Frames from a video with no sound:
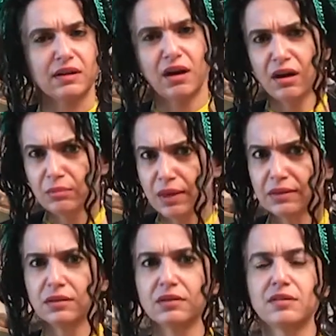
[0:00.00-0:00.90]
karman
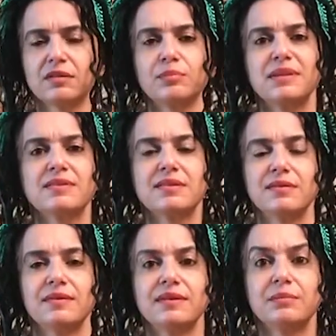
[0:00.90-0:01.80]
karışık bir
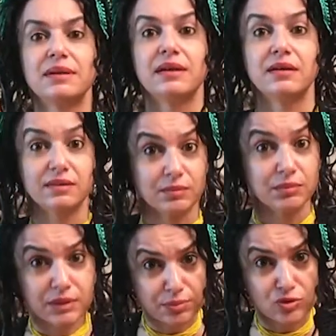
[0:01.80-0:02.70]
seviyede bir eğitim
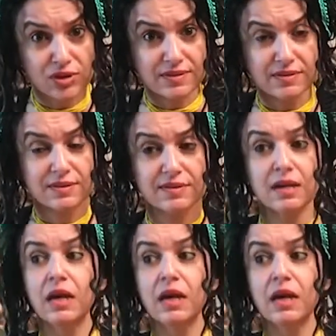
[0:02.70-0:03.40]
mi yapacaksınız?